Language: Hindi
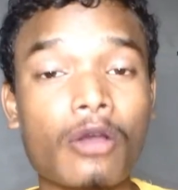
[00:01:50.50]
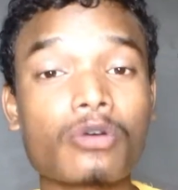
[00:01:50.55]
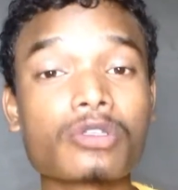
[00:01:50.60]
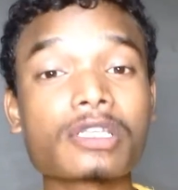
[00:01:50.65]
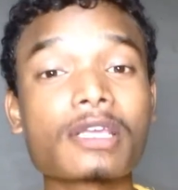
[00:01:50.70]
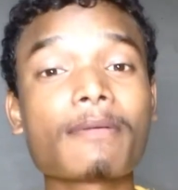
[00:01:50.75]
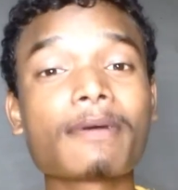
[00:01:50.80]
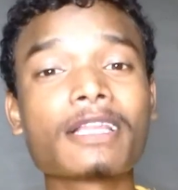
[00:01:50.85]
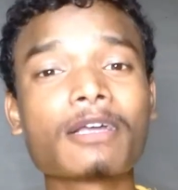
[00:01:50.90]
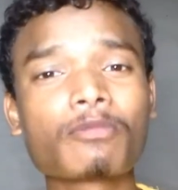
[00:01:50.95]

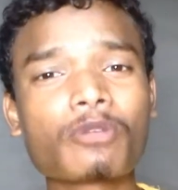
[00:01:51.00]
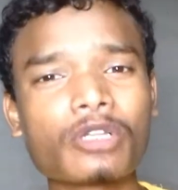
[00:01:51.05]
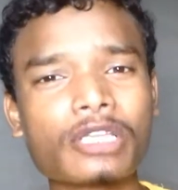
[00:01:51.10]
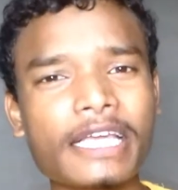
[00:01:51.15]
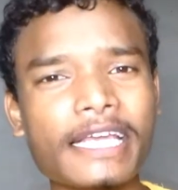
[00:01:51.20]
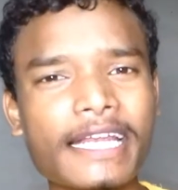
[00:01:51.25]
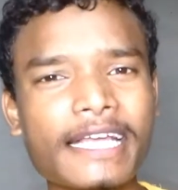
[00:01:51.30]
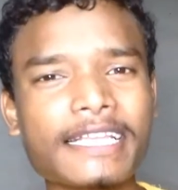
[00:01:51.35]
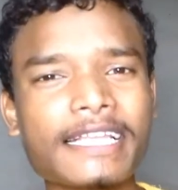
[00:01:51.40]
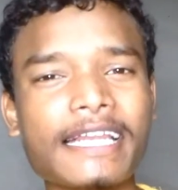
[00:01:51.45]
उसके बाद हमको
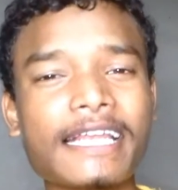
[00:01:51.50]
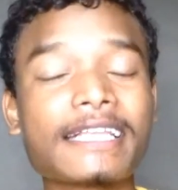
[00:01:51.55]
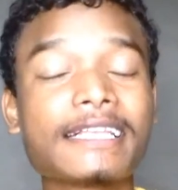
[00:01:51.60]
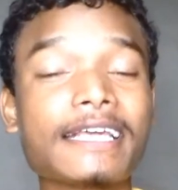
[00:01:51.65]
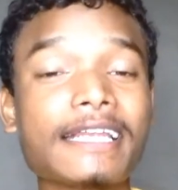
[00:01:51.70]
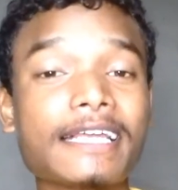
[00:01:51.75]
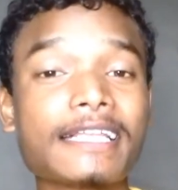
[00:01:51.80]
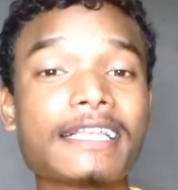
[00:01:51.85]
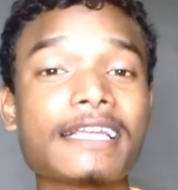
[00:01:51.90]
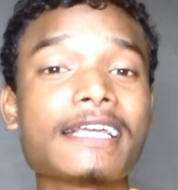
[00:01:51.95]
धीरे धीरे
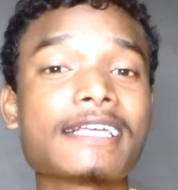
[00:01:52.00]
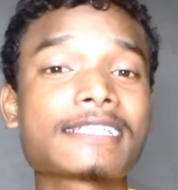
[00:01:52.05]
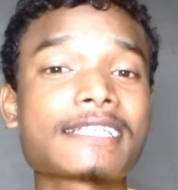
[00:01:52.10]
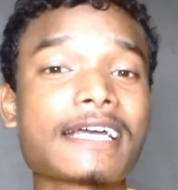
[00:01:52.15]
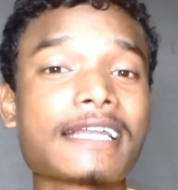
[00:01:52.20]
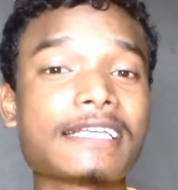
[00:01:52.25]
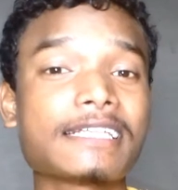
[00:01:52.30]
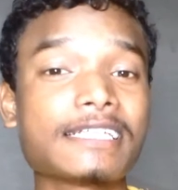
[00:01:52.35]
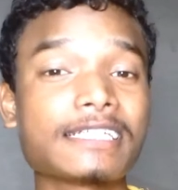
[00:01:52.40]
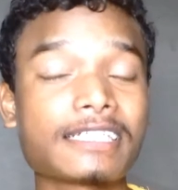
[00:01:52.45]
धीरे धीरे
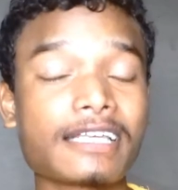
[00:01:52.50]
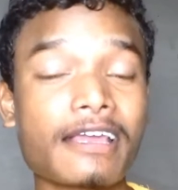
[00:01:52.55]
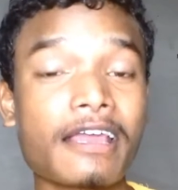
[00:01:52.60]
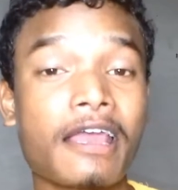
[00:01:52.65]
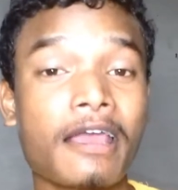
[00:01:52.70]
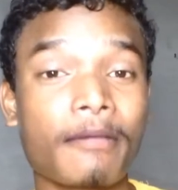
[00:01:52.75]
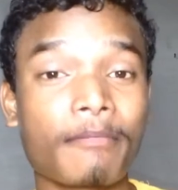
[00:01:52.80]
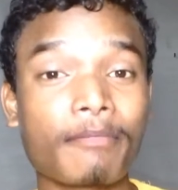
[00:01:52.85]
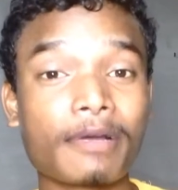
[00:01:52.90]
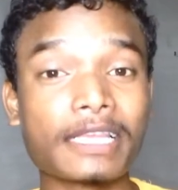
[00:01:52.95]
सारी चीज़ें
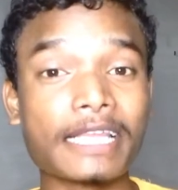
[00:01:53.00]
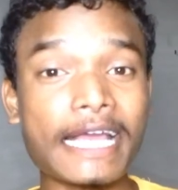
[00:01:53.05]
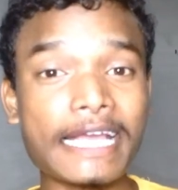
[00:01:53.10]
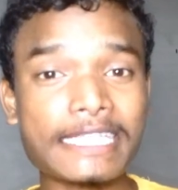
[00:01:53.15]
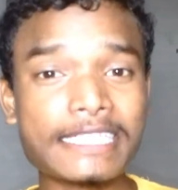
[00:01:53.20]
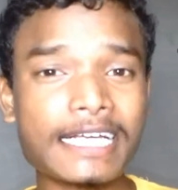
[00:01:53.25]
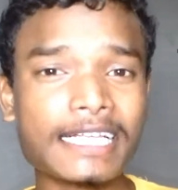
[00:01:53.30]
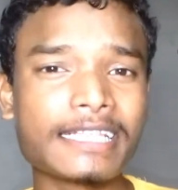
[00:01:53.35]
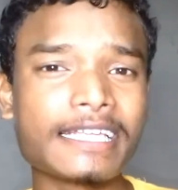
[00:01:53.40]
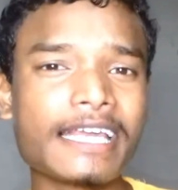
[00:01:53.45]

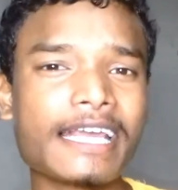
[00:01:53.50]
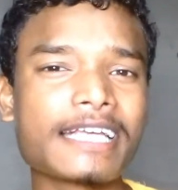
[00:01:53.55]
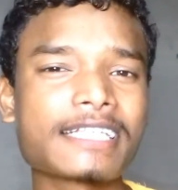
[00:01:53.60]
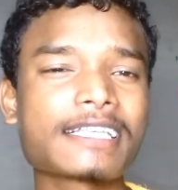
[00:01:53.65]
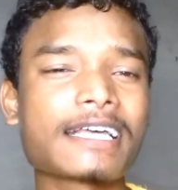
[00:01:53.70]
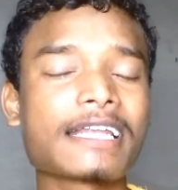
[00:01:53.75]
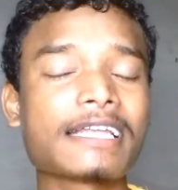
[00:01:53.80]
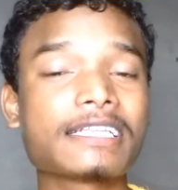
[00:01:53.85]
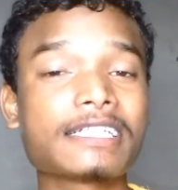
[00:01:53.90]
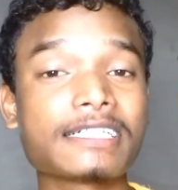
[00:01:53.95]
बताई जाती हैं
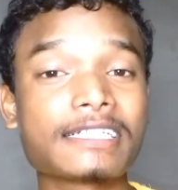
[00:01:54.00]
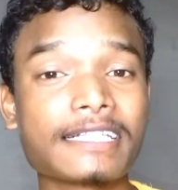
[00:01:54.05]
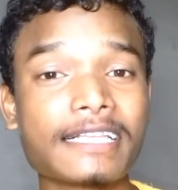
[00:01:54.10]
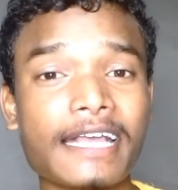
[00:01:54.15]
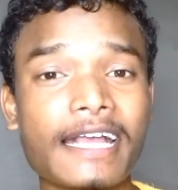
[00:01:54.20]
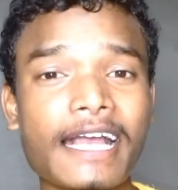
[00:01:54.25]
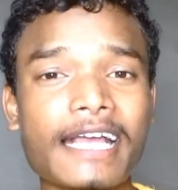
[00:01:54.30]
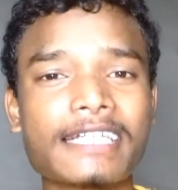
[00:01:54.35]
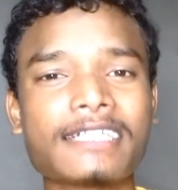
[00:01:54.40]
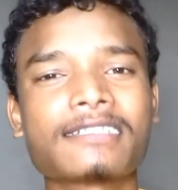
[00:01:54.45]
सारी चीज़ें
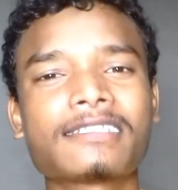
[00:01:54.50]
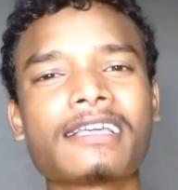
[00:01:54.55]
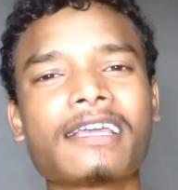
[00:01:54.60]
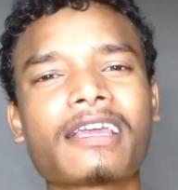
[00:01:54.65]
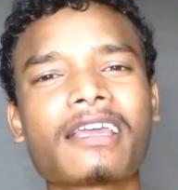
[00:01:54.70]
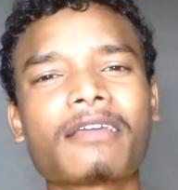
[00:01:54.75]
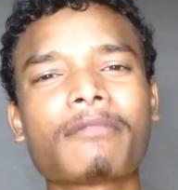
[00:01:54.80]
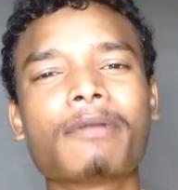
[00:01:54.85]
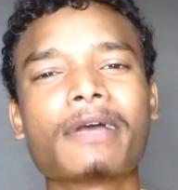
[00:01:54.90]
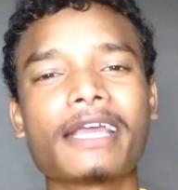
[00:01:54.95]
दिखाई जाती
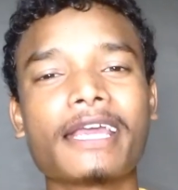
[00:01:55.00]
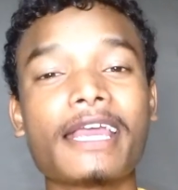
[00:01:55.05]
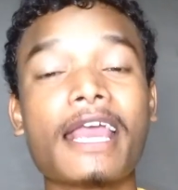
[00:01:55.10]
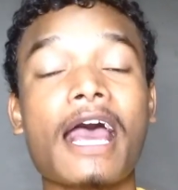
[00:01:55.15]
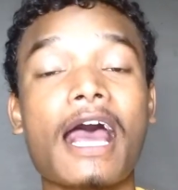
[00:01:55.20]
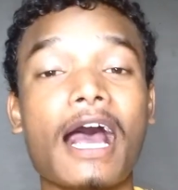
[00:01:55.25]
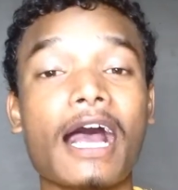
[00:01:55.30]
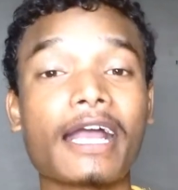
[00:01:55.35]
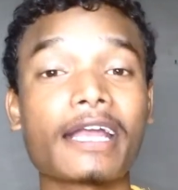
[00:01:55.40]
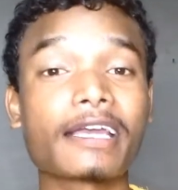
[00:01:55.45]
है कि भाई
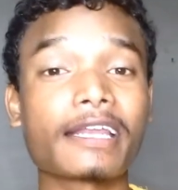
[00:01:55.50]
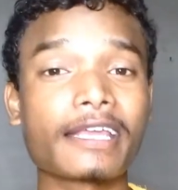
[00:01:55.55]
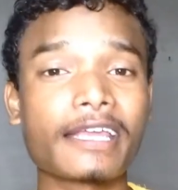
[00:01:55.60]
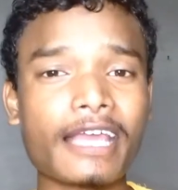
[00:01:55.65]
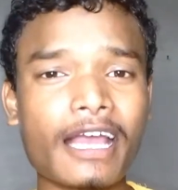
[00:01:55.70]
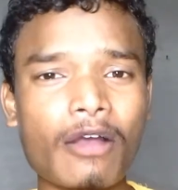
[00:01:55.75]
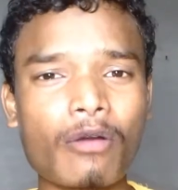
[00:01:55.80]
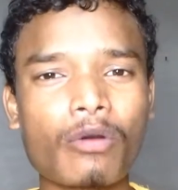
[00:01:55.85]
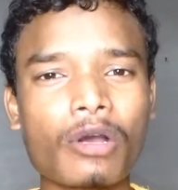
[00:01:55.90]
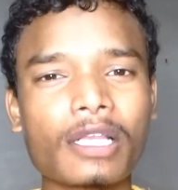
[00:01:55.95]
आखिर
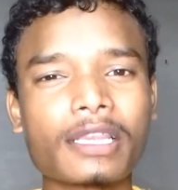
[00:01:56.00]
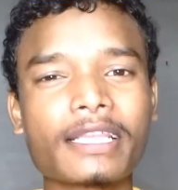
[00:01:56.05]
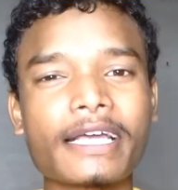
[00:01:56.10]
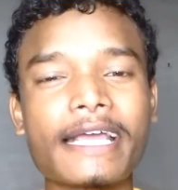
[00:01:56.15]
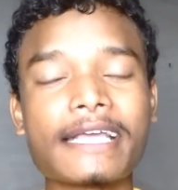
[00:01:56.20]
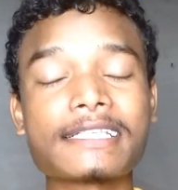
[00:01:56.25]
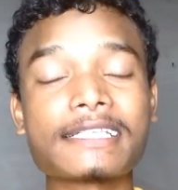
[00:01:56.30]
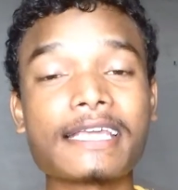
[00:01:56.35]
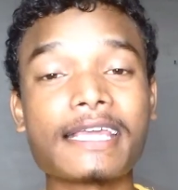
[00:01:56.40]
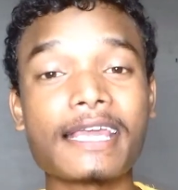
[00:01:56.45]
क्या हुआ
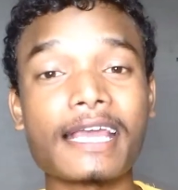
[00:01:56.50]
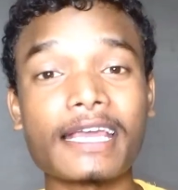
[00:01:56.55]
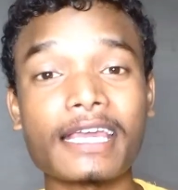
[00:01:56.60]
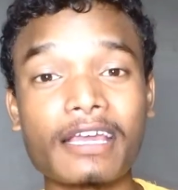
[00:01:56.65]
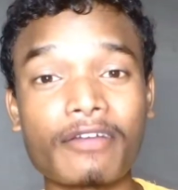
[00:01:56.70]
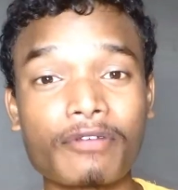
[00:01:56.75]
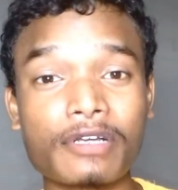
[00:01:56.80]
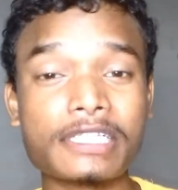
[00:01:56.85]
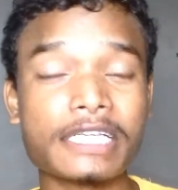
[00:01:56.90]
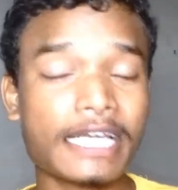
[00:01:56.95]
था ऐसी क्या
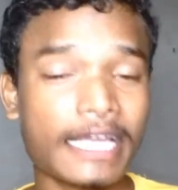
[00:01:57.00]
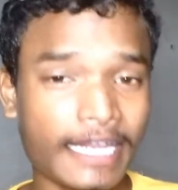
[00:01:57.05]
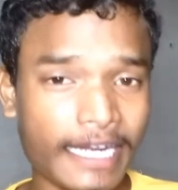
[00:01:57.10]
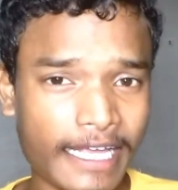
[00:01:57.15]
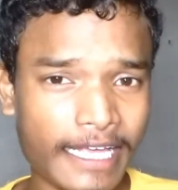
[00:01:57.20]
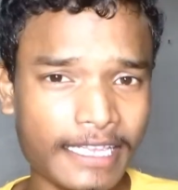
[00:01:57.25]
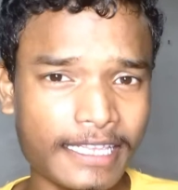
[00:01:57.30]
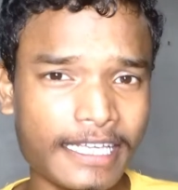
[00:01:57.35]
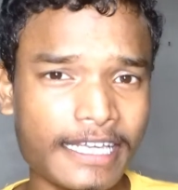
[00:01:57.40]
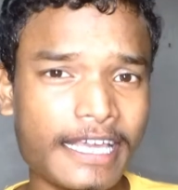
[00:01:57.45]
क्या वजह
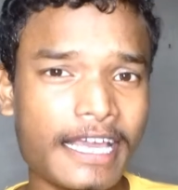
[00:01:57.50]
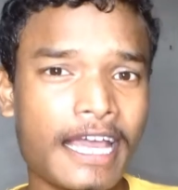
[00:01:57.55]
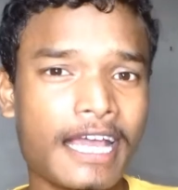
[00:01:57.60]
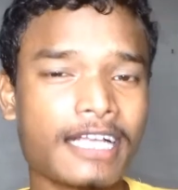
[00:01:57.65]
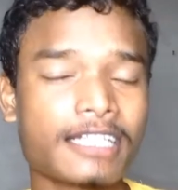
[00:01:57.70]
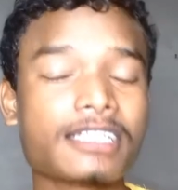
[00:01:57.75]
रही थी